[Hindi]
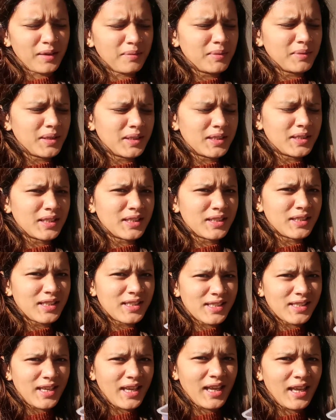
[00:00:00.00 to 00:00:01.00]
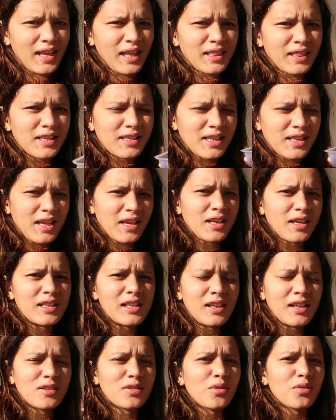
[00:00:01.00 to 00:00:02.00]
आई एम eating this cake and this cake
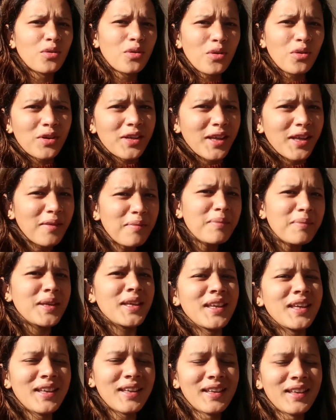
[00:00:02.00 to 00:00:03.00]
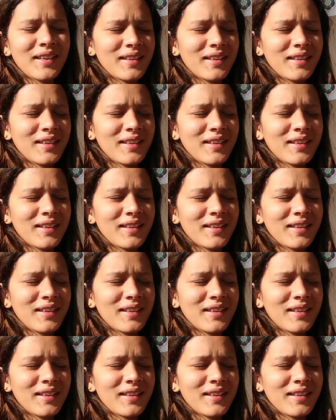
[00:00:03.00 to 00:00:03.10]
is like so yummy.